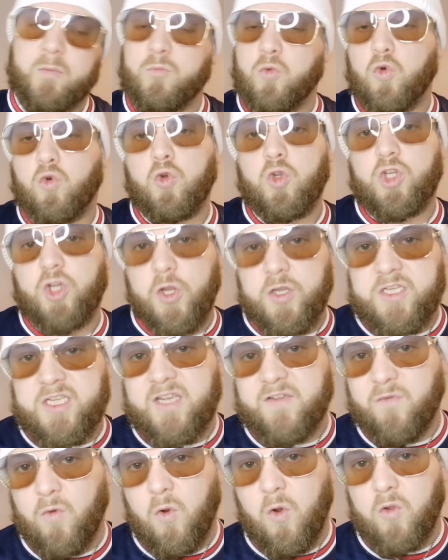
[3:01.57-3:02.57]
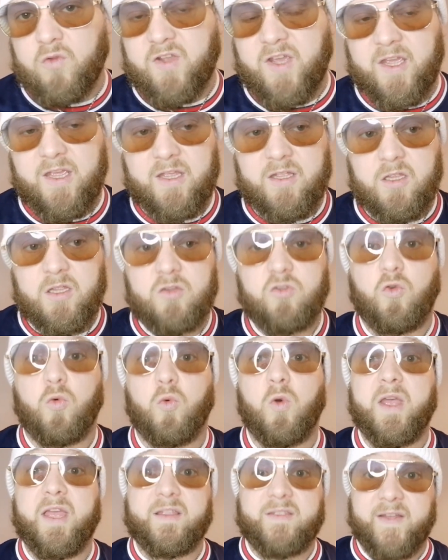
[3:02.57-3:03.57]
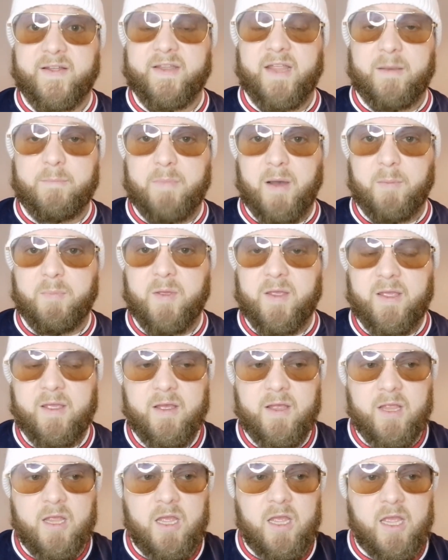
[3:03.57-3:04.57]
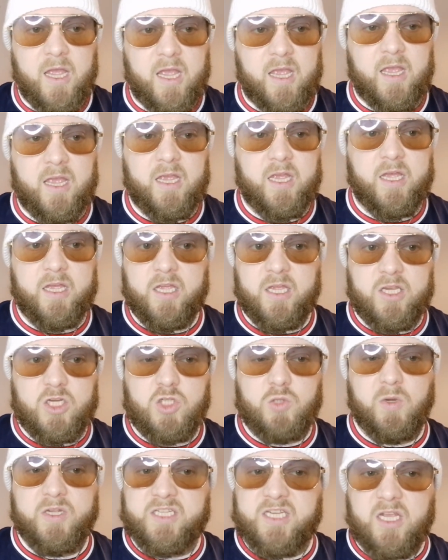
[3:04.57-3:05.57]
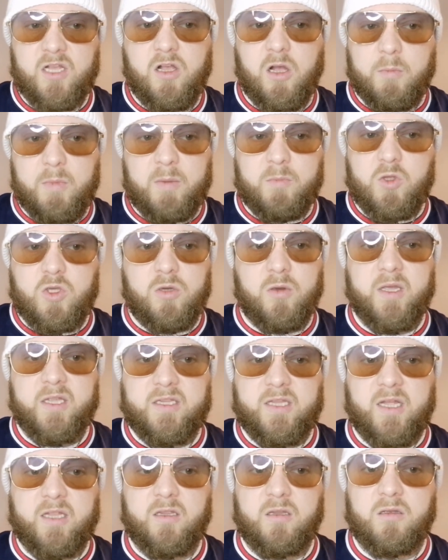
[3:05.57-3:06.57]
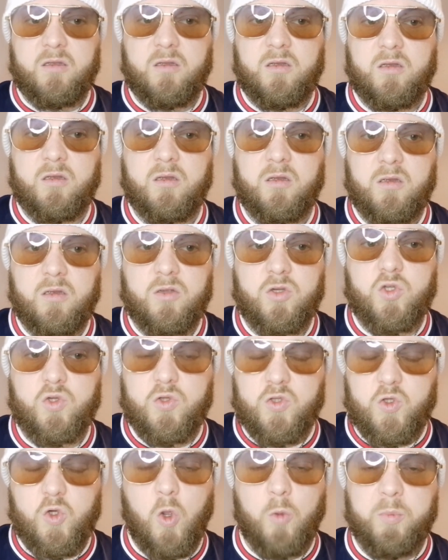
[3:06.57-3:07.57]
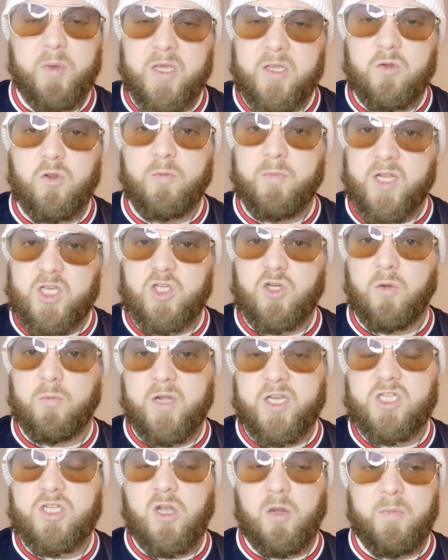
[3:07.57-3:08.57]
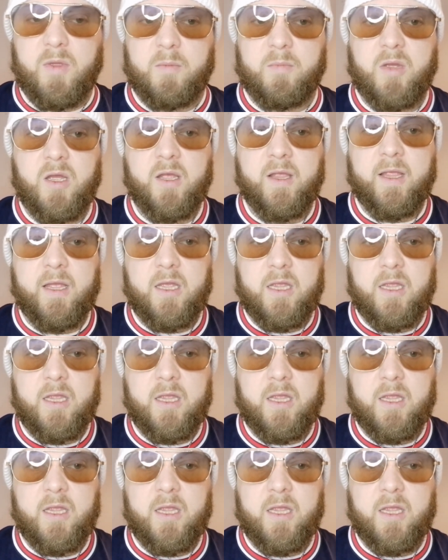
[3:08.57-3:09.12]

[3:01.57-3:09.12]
beaucoup de jeunes qui vont rentrer, dont Ethan Mbappé, et je dois dire quand même que Ethan, euh, je suis surpris de match en match quand même.